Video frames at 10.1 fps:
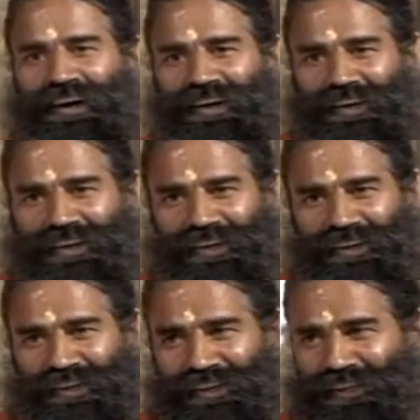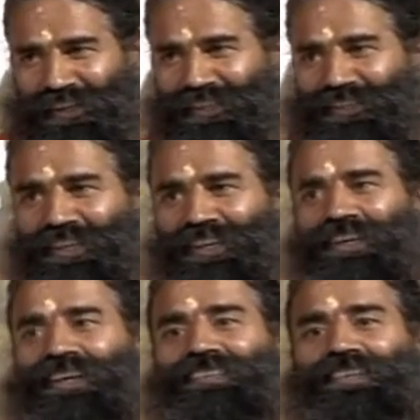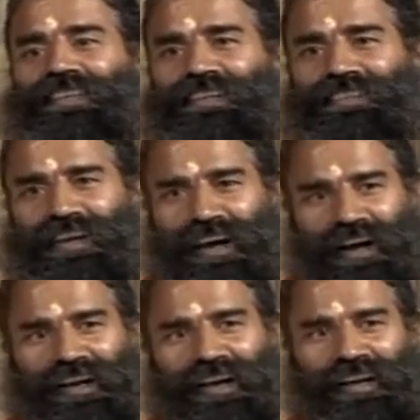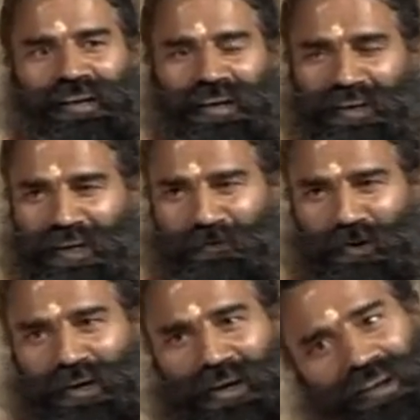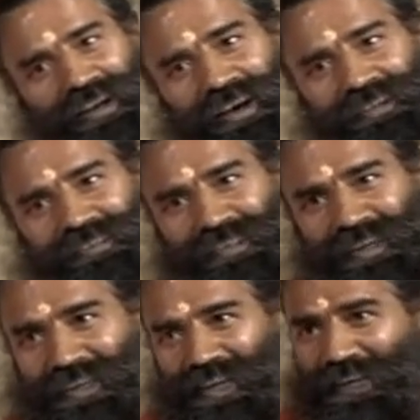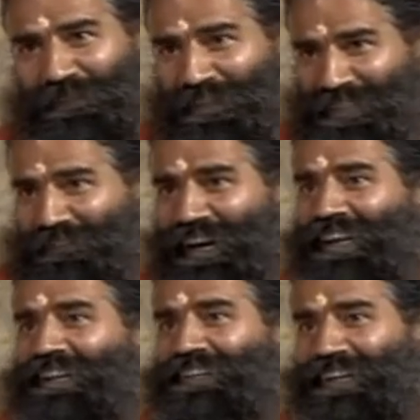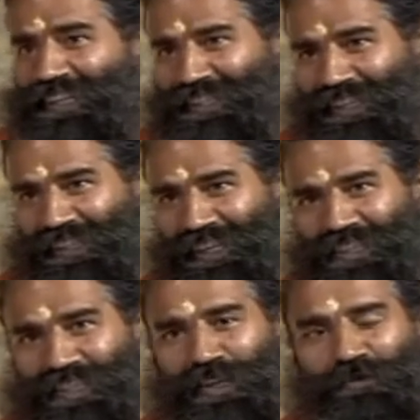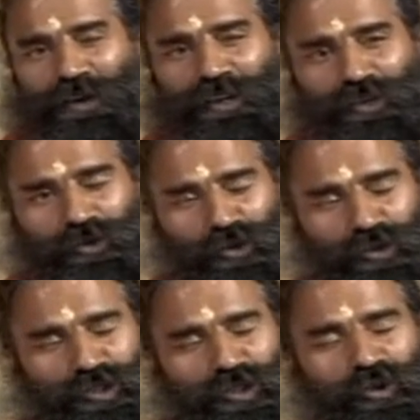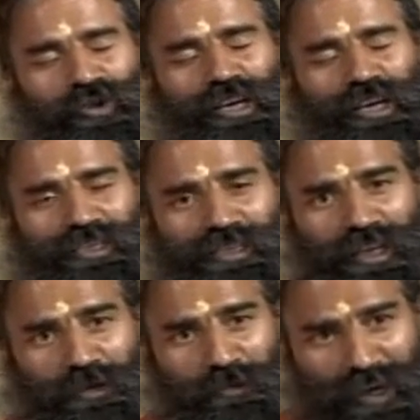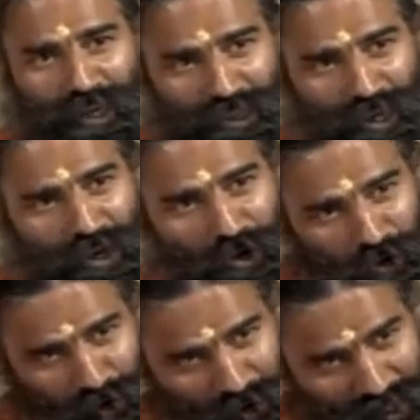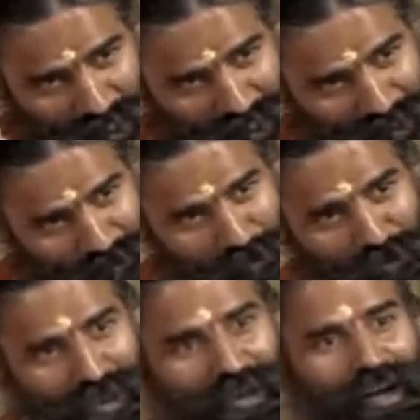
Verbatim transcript: है किसी के यहाँ से दस लाख का निकल रहा है बोले ढाई लाख से ज़्यादा एक में जमा नहीं करा सकते इसलिए बेटियों को जिनको दहेज नहीं मिला था उनको दहेज भी मिल रहा